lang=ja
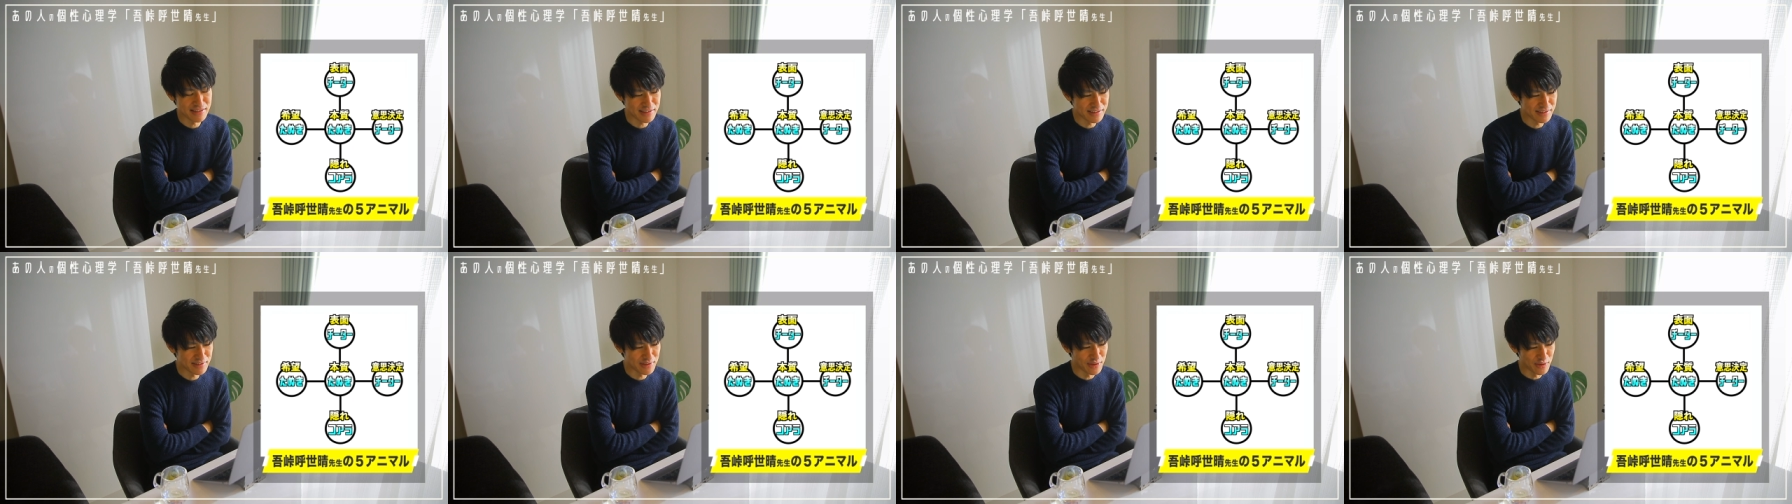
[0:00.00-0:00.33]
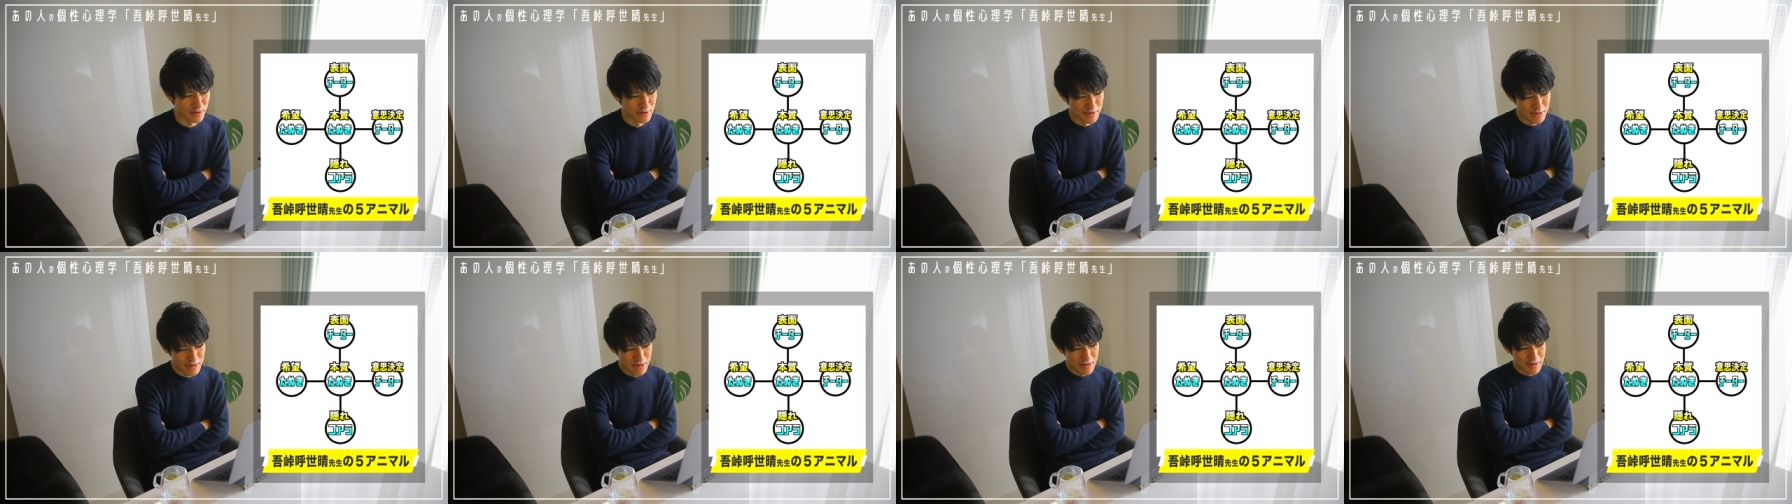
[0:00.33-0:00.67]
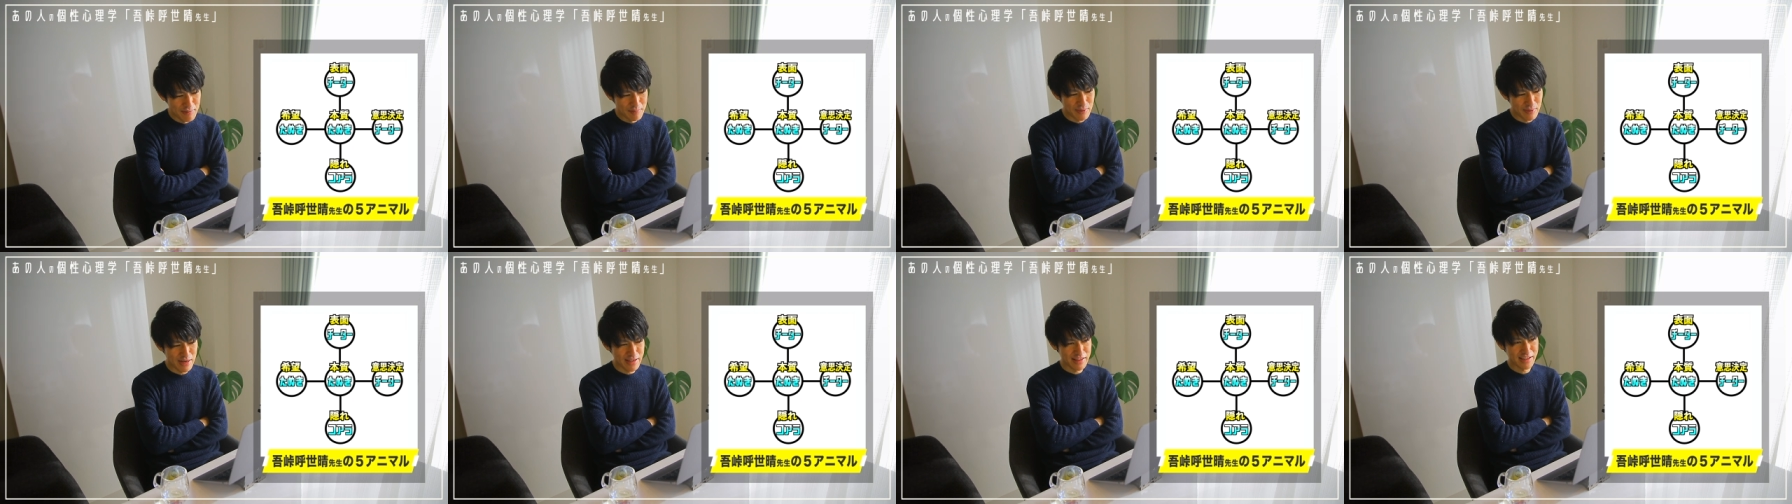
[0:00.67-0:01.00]
んですよ。
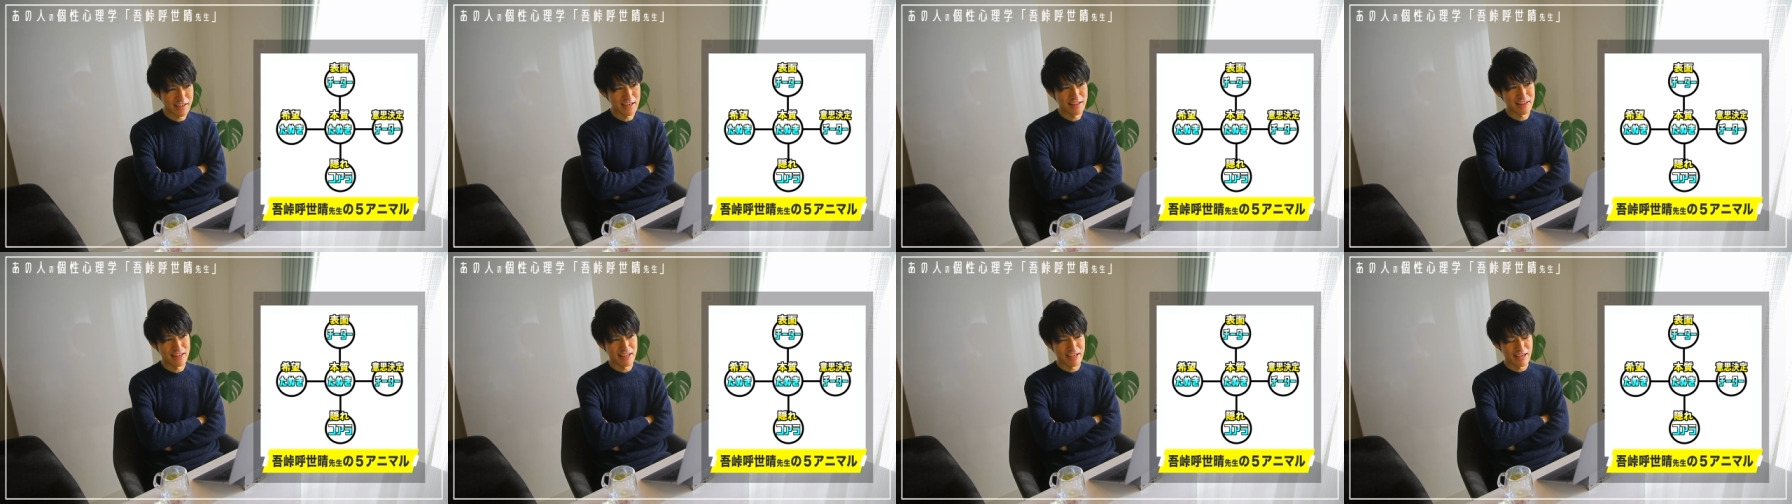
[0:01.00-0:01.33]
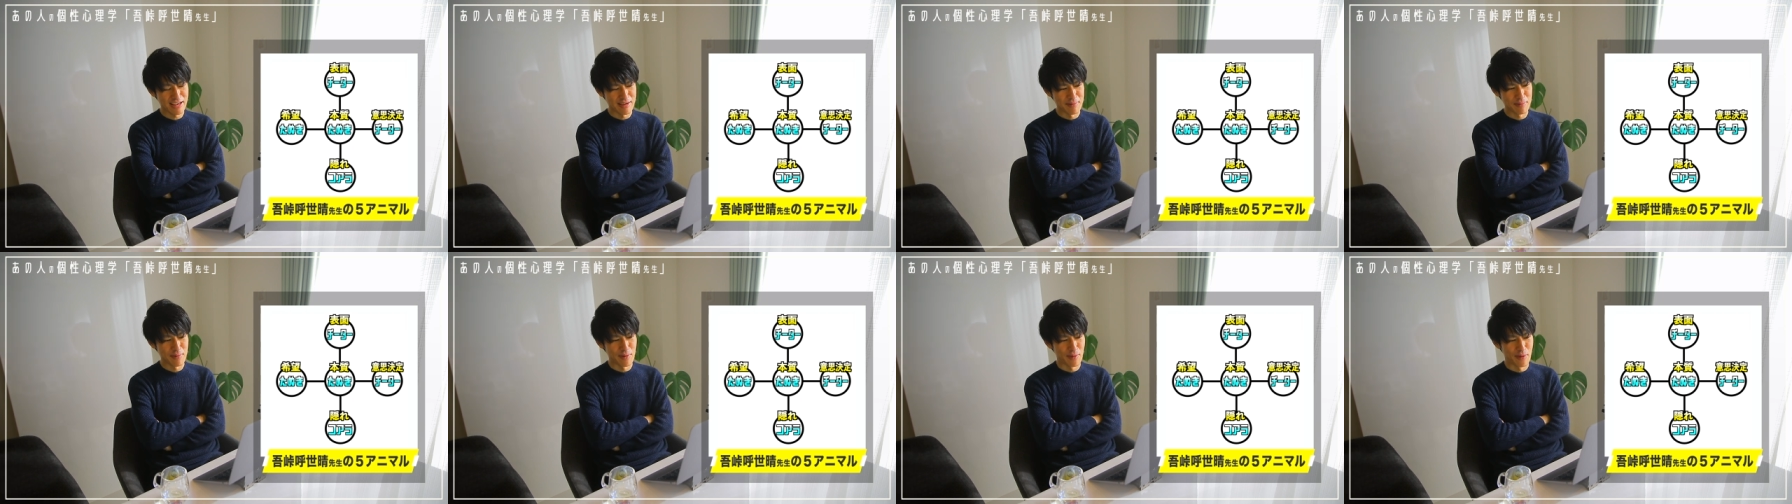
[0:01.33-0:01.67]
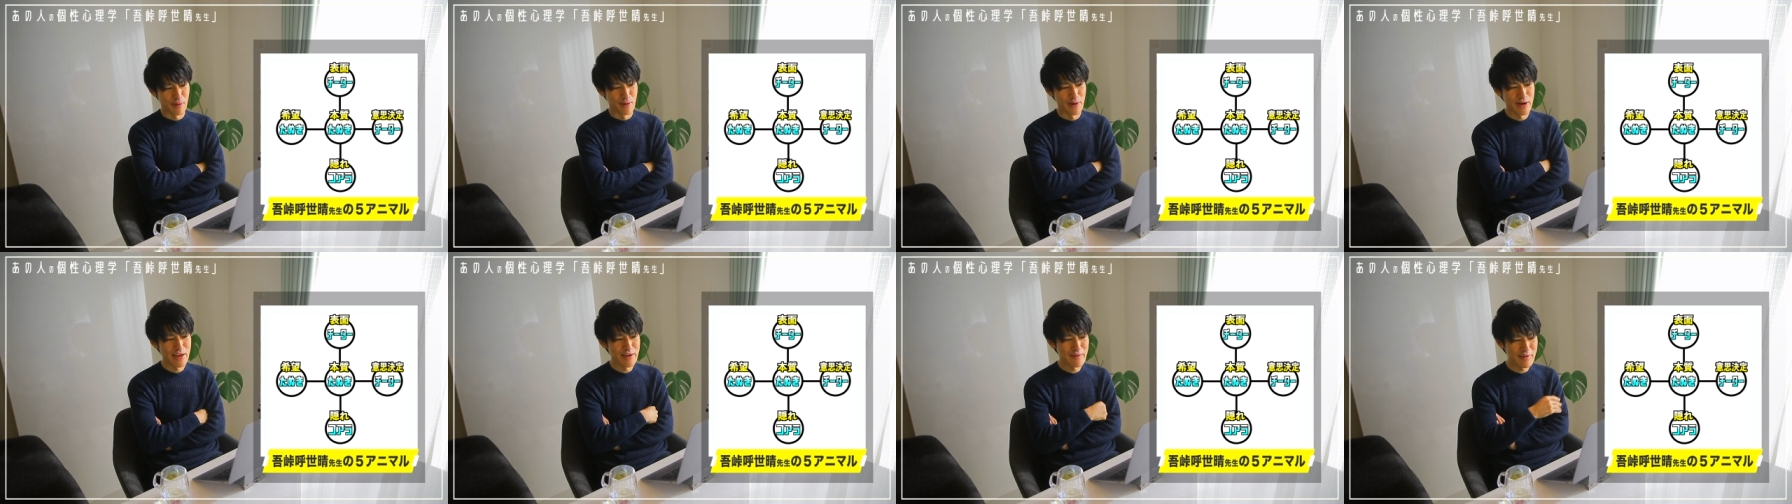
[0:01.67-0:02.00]
しかし、もう
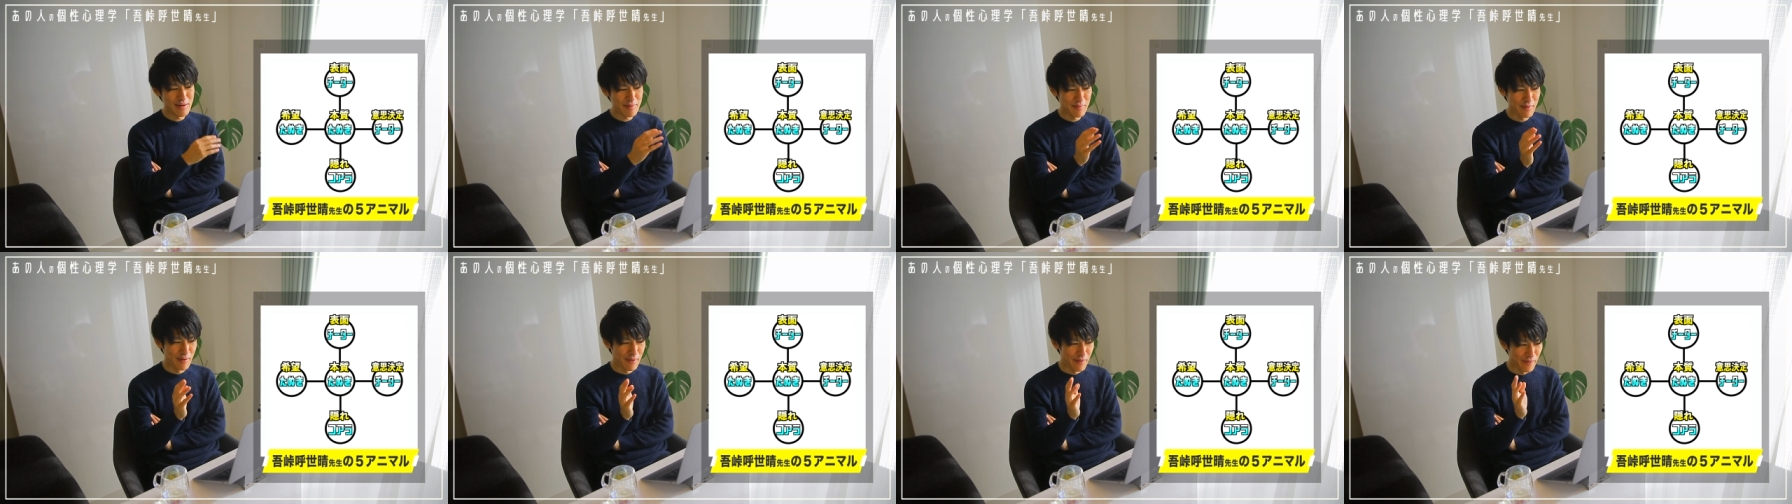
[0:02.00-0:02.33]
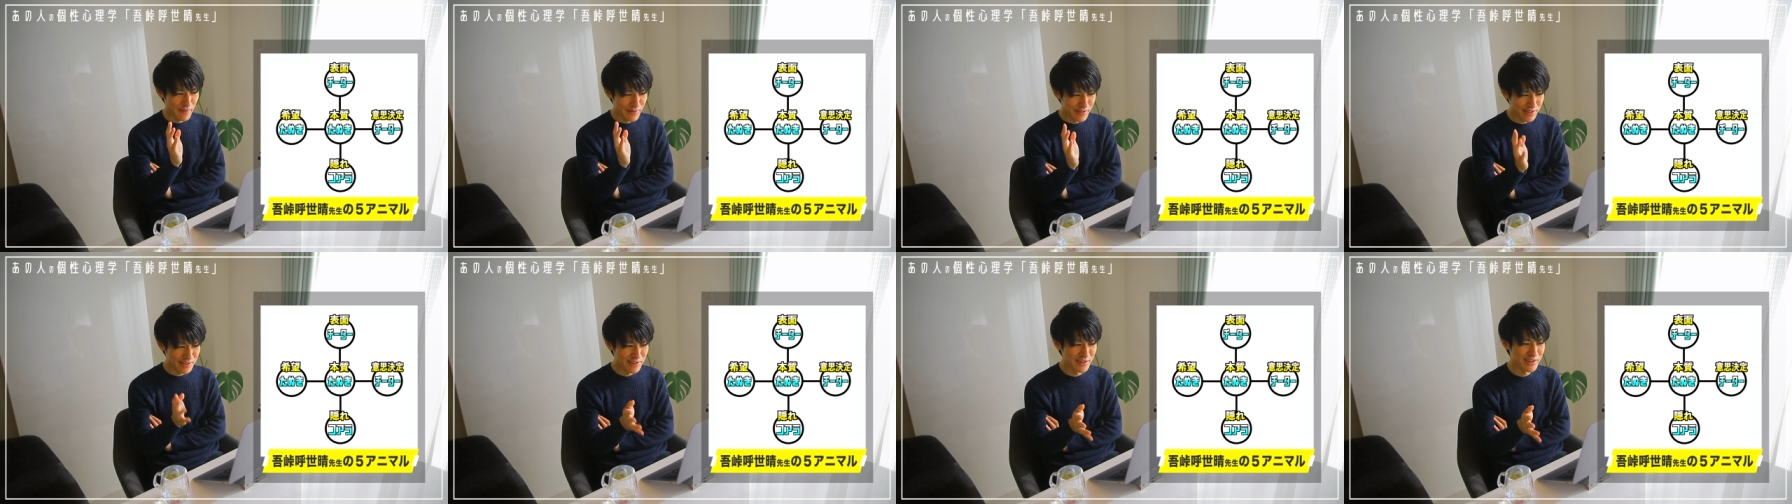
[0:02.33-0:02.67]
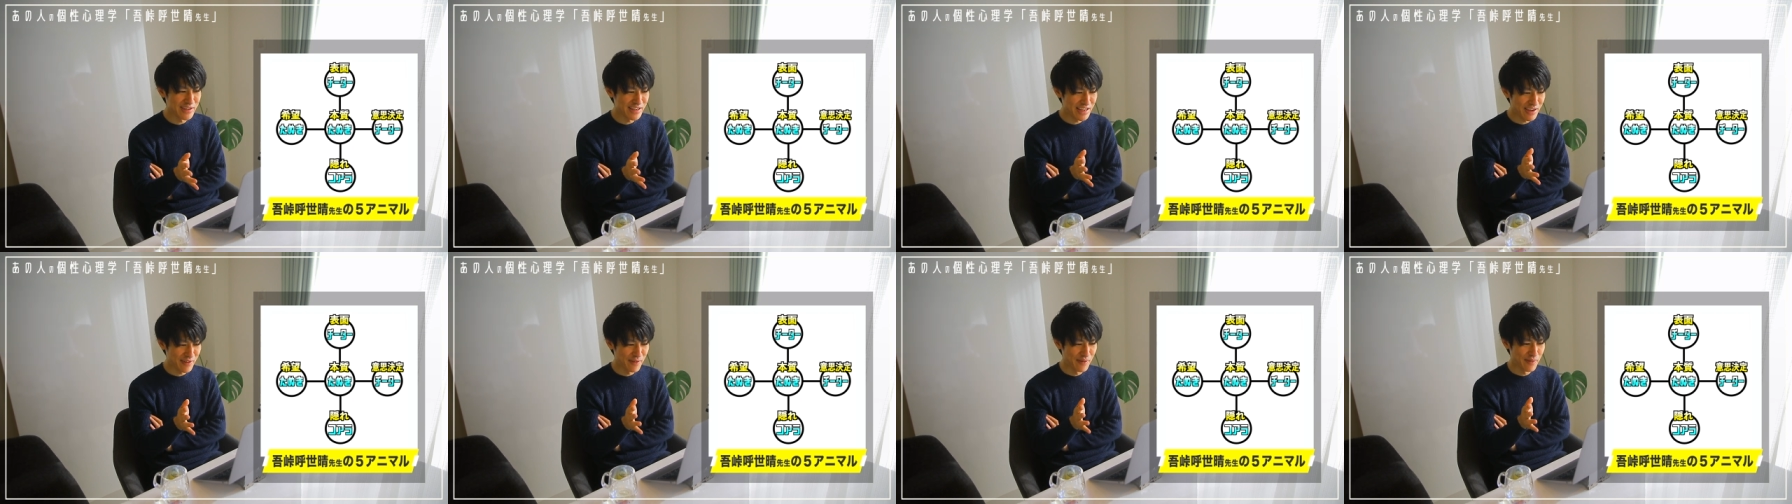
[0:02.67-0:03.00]
これはもう本当にね、